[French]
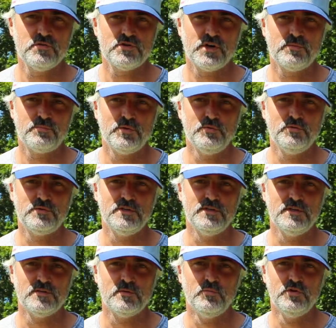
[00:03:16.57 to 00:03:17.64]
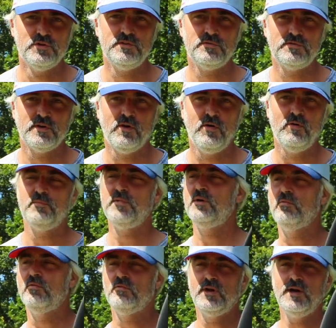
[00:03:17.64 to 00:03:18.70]
J'arrête pas d'utiliser le mot différent, mais
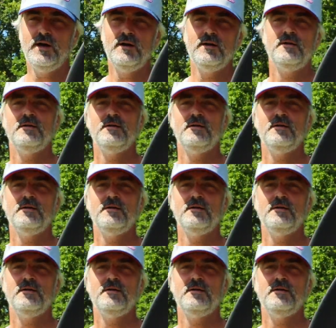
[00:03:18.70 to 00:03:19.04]
voilà.